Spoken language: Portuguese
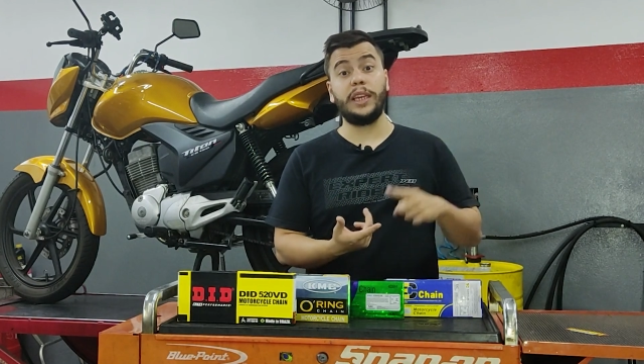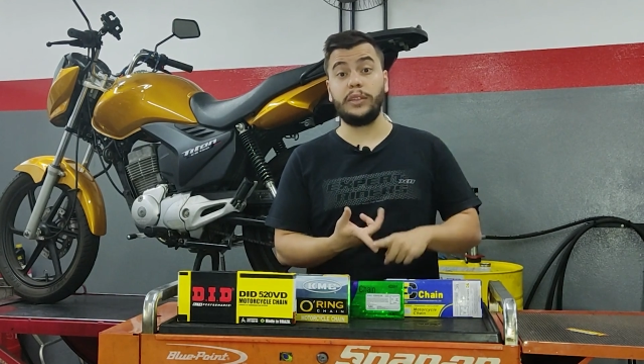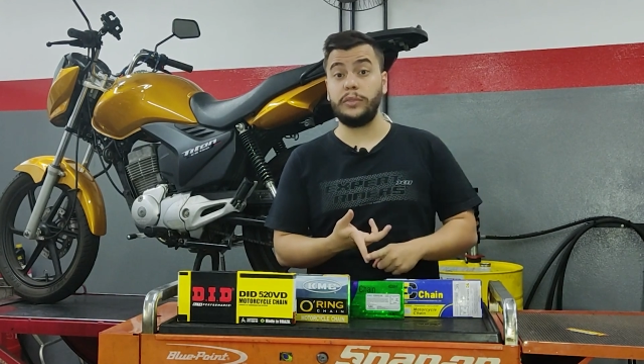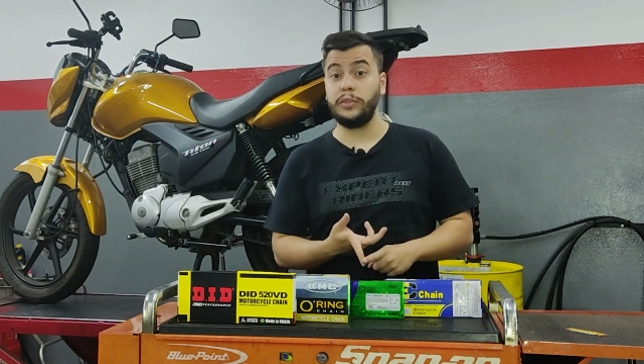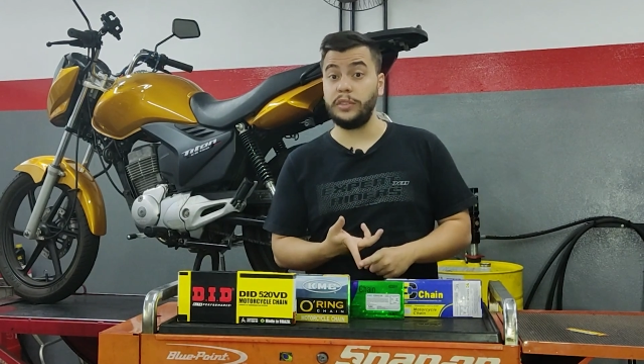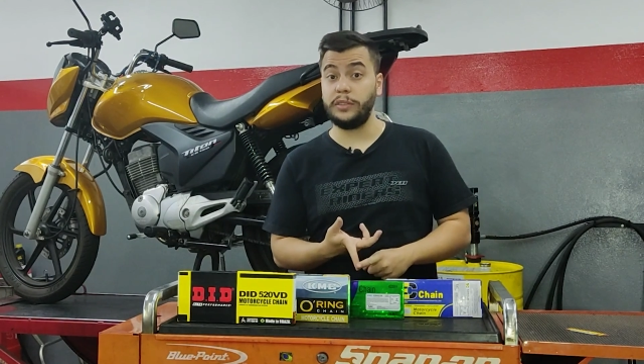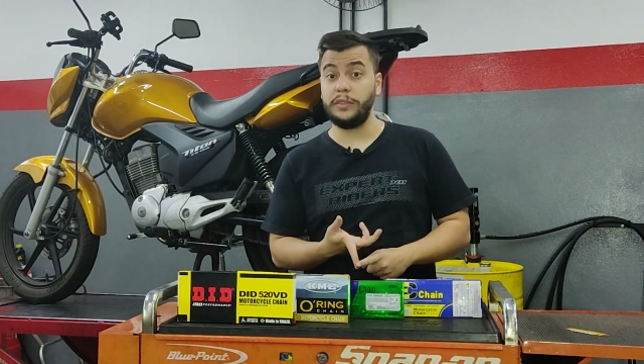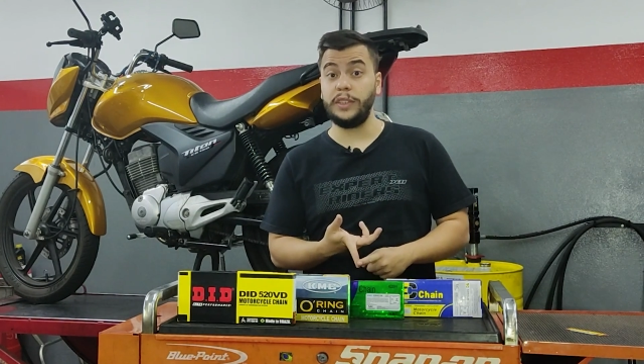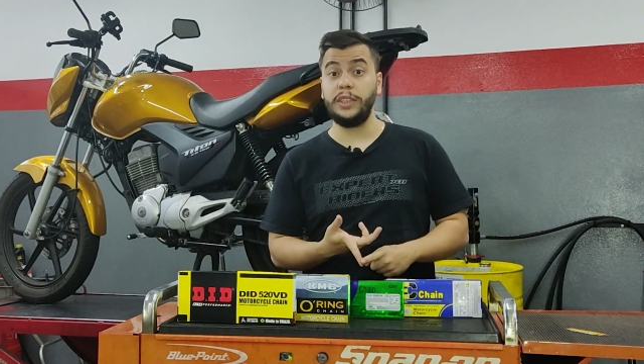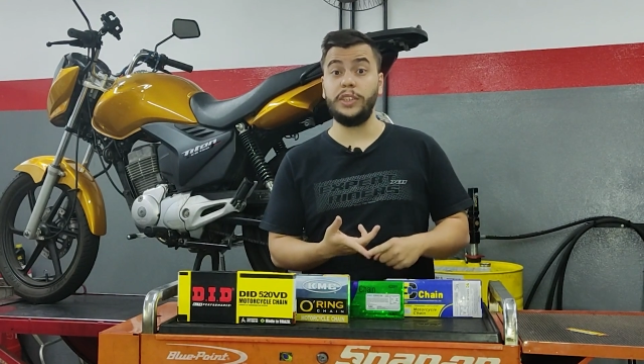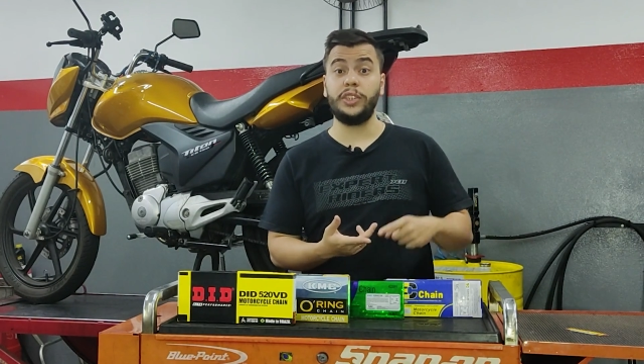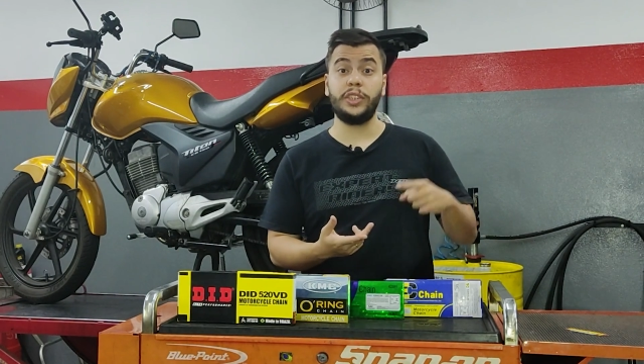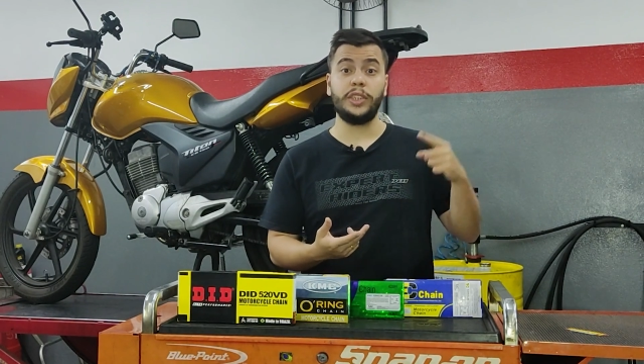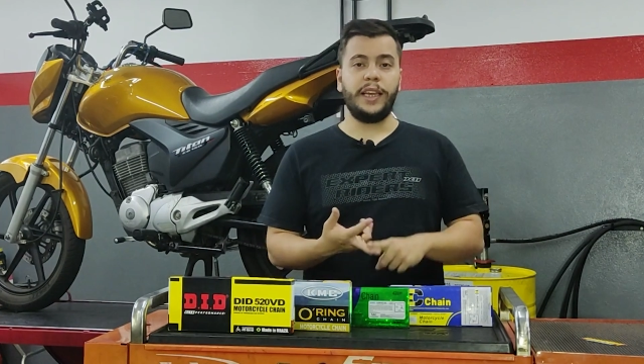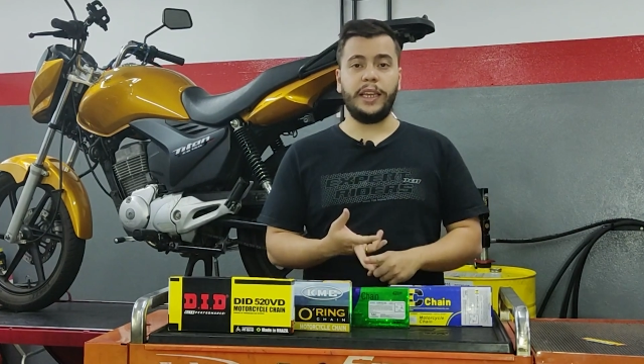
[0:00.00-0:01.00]

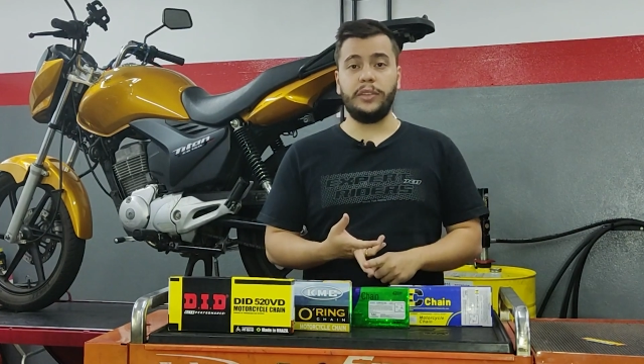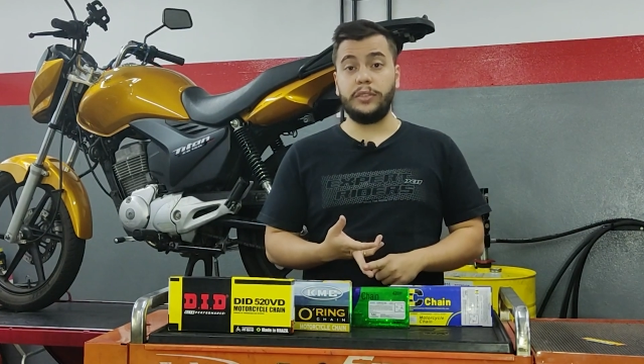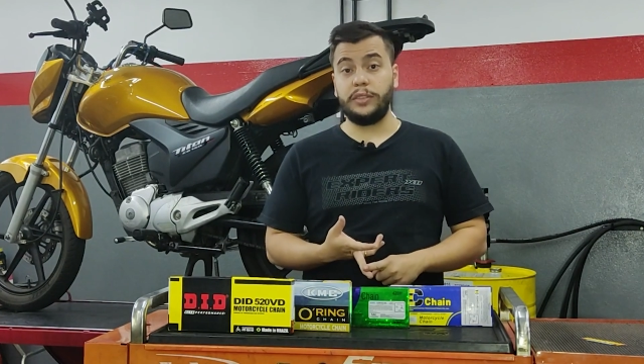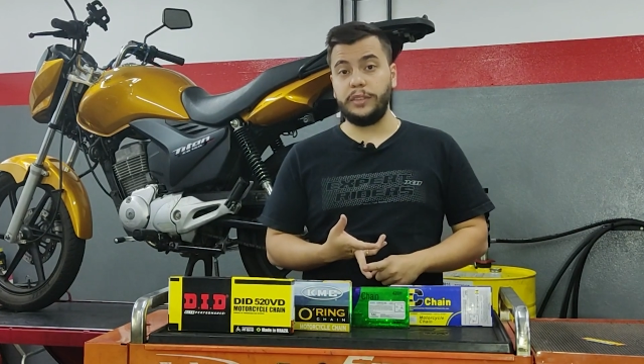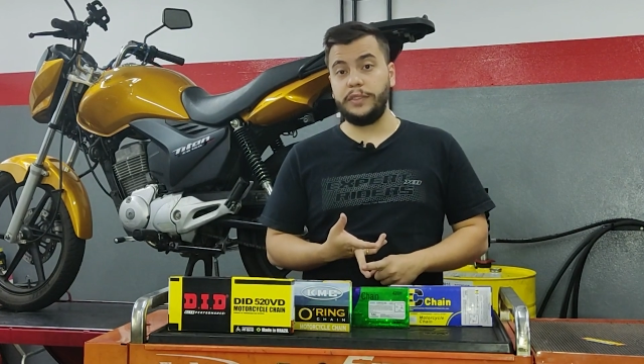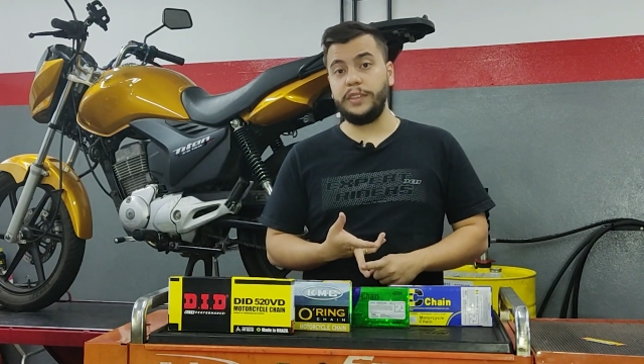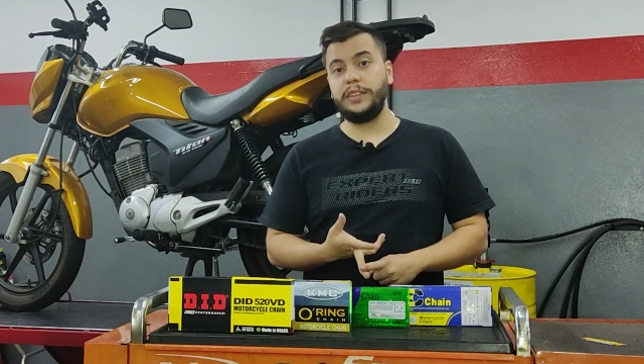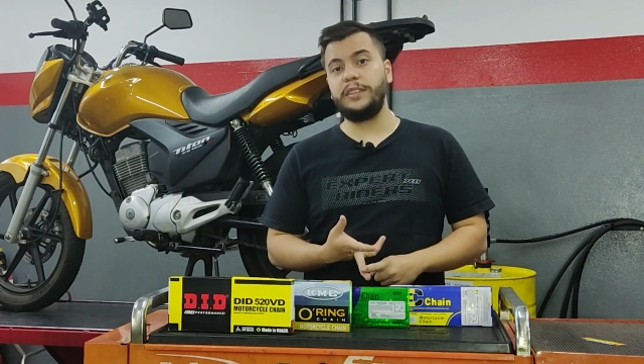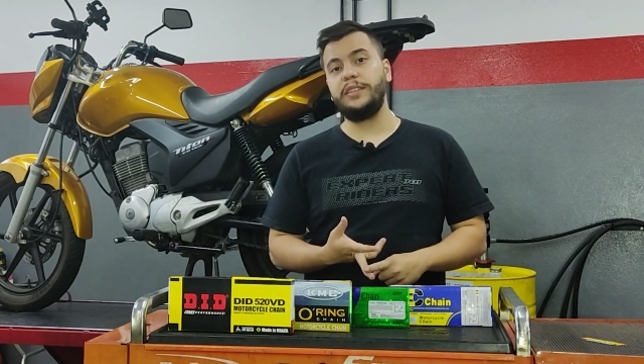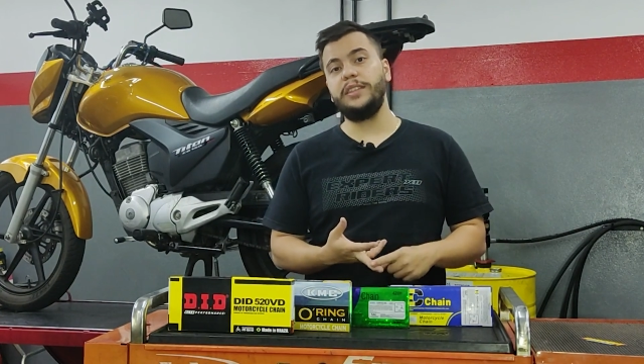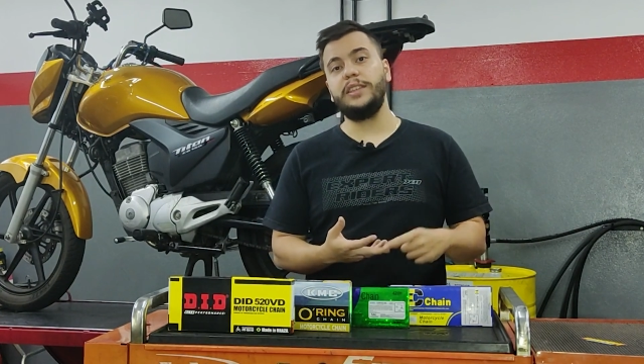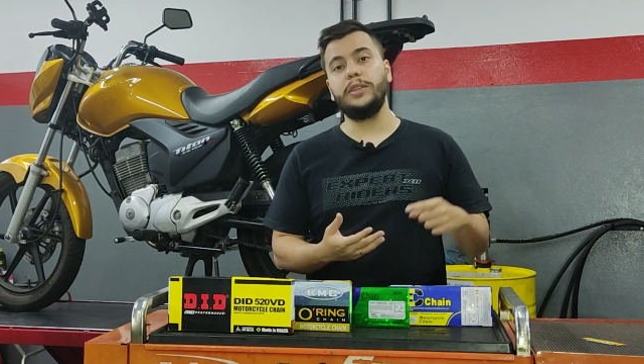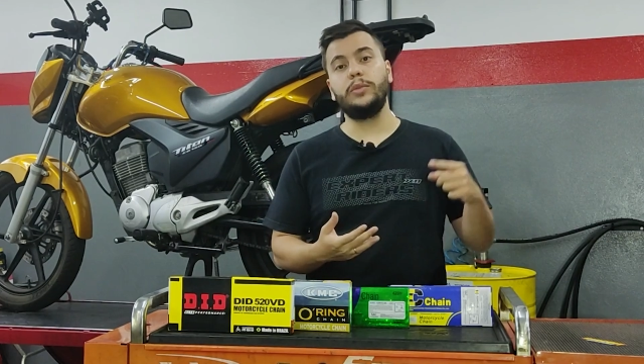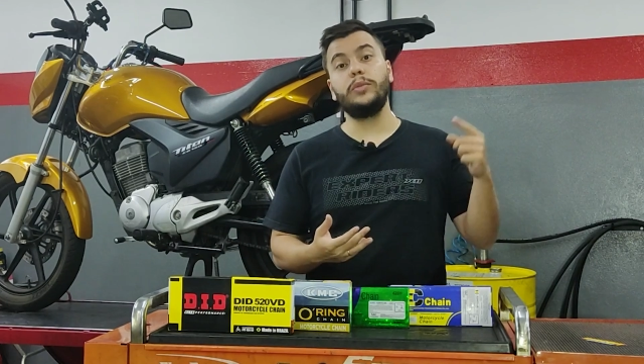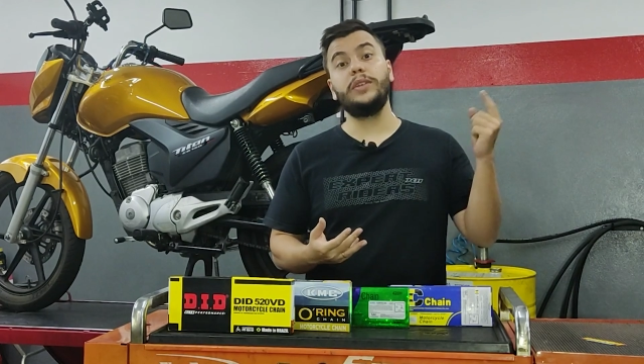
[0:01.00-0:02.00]
520,
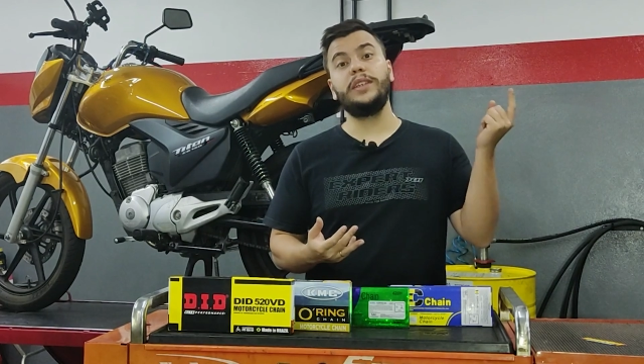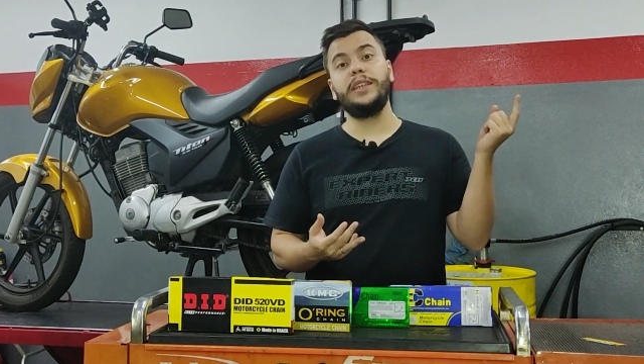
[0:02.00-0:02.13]
525,